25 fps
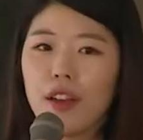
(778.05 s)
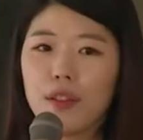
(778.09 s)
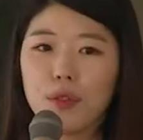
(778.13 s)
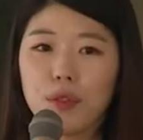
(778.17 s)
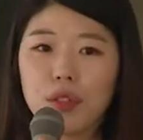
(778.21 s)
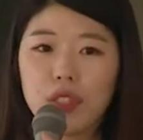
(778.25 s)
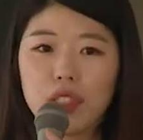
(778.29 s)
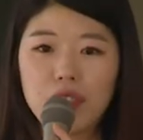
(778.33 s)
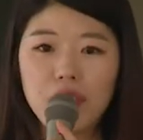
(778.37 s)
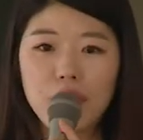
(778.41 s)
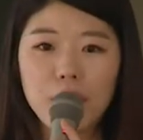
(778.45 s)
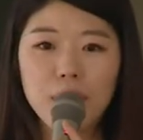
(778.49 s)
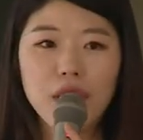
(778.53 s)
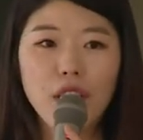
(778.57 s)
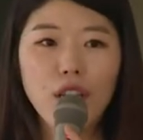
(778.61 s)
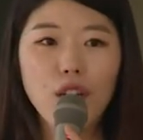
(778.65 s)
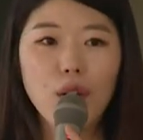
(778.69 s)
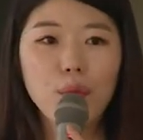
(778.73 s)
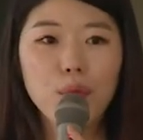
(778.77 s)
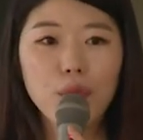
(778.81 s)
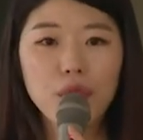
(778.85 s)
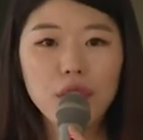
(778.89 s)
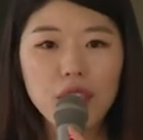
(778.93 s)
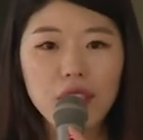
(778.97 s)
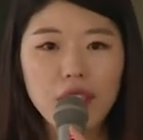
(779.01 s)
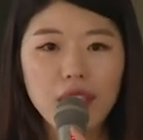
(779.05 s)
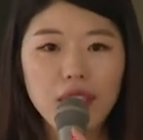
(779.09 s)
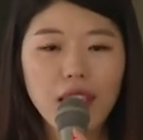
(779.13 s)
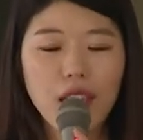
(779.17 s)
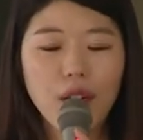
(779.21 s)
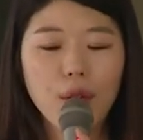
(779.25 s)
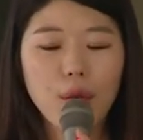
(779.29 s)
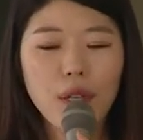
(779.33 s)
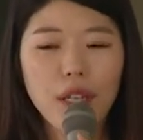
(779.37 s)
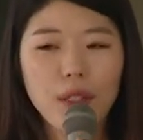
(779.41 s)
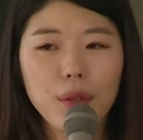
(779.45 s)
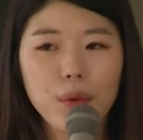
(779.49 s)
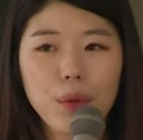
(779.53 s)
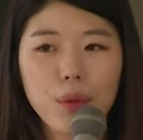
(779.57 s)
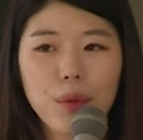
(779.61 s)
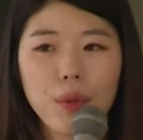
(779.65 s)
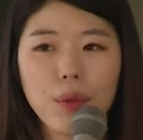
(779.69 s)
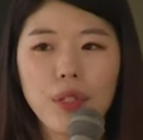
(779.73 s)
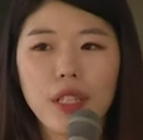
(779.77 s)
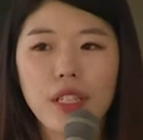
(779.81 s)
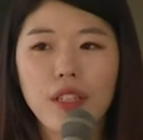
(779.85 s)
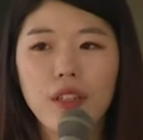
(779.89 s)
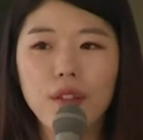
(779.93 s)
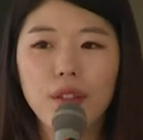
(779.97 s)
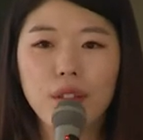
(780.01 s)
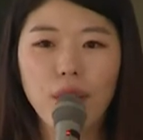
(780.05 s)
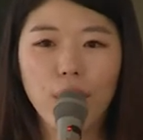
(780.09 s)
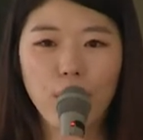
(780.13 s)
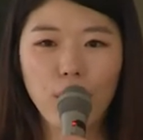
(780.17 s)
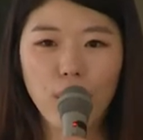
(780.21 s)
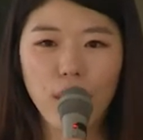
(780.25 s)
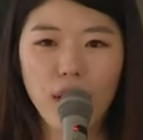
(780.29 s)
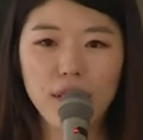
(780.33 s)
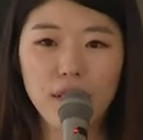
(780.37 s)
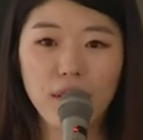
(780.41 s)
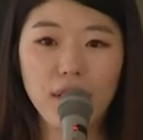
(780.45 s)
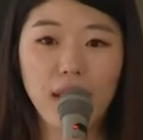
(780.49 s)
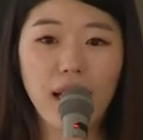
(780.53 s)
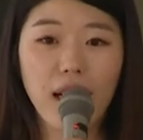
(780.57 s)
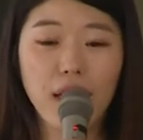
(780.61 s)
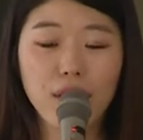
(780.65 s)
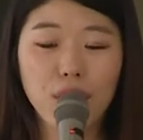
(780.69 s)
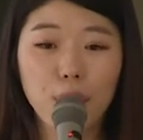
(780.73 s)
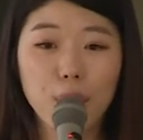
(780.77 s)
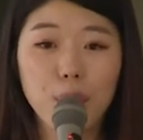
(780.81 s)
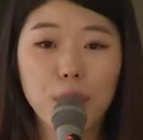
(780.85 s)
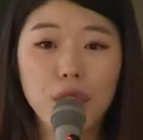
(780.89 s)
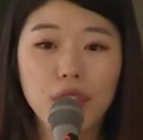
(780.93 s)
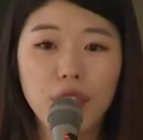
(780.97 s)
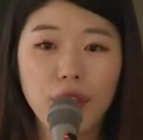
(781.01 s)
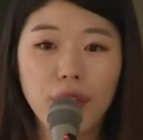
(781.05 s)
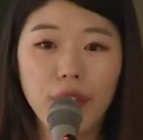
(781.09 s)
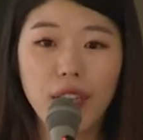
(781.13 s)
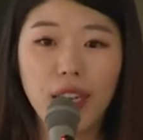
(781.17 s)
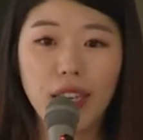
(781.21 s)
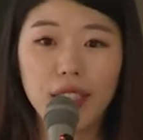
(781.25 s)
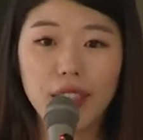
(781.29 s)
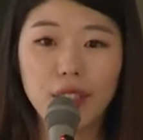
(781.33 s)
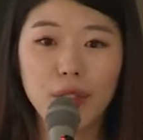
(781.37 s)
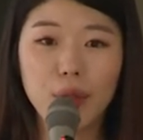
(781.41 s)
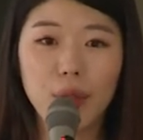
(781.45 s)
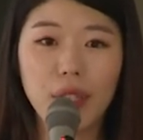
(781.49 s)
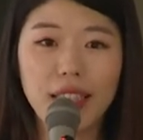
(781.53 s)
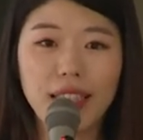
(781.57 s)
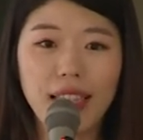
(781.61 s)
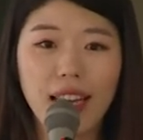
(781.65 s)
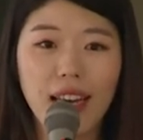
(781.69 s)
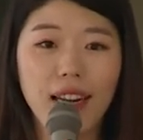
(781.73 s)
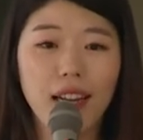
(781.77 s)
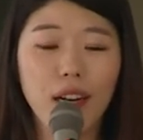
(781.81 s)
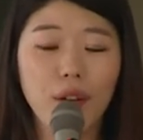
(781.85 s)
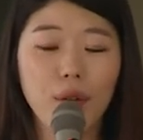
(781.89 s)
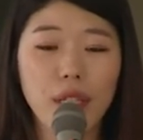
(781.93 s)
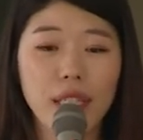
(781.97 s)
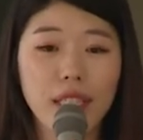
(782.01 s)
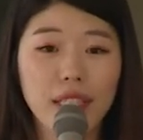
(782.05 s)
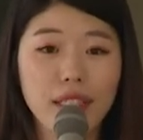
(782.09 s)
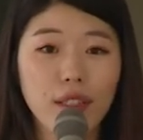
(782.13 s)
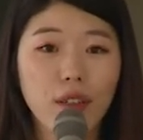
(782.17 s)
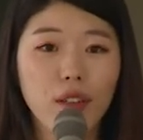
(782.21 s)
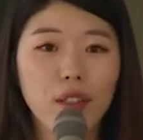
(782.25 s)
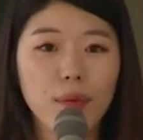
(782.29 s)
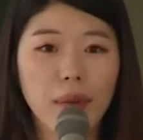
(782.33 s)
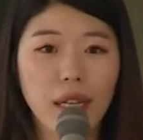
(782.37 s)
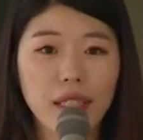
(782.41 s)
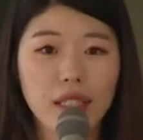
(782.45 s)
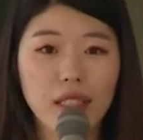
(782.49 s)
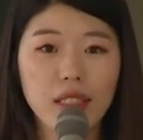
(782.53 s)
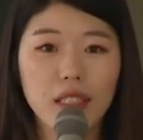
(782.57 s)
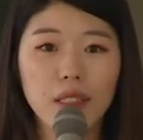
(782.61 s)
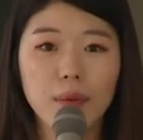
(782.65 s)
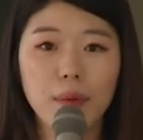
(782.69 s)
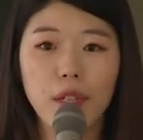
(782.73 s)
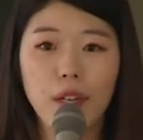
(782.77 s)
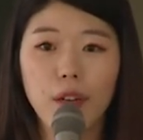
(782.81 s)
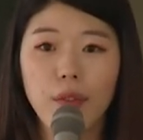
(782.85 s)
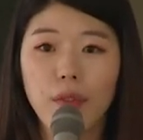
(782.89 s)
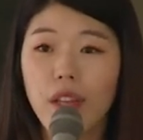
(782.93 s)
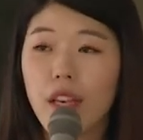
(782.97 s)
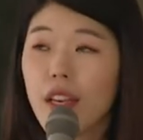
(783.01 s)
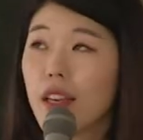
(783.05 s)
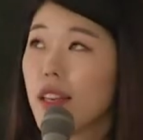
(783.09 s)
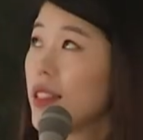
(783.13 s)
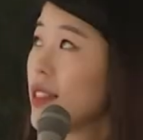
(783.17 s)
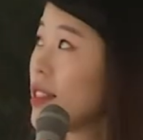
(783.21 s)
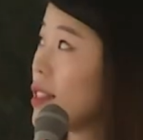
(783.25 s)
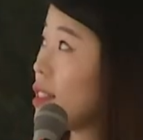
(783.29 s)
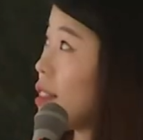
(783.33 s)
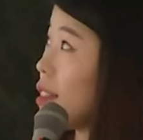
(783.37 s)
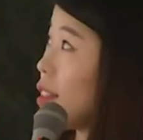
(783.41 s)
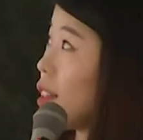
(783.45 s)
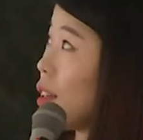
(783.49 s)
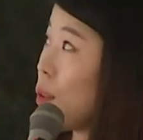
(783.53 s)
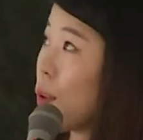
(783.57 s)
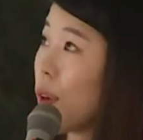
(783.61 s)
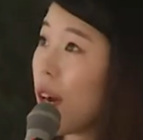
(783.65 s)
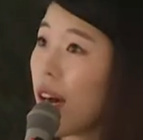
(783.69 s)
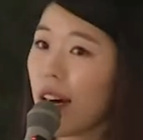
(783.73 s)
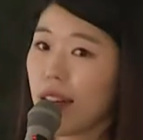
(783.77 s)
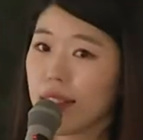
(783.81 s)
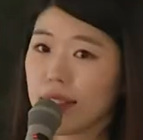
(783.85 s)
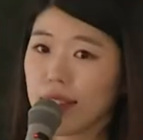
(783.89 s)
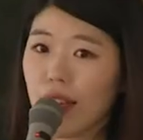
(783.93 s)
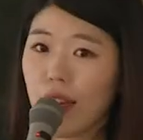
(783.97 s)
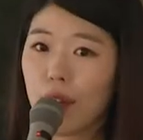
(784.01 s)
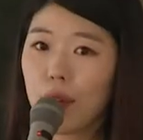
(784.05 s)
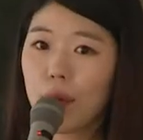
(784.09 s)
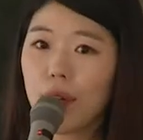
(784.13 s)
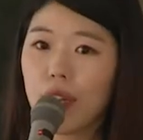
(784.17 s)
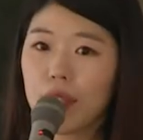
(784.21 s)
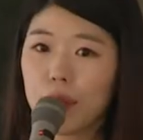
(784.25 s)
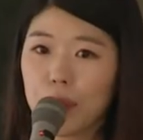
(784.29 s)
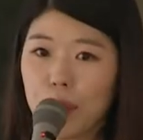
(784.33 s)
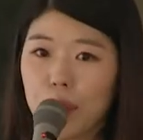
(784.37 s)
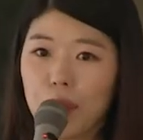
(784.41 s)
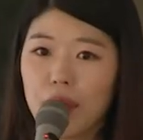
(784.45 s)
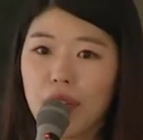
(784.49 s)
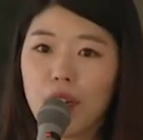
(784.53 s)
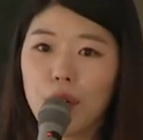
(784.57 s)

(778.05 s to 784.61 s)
또 신입사원분들이라고 해도 이런 영역에서 내가 전문성을 가지고 있다라고 인정을 받으시면 실제로 강사로 활동을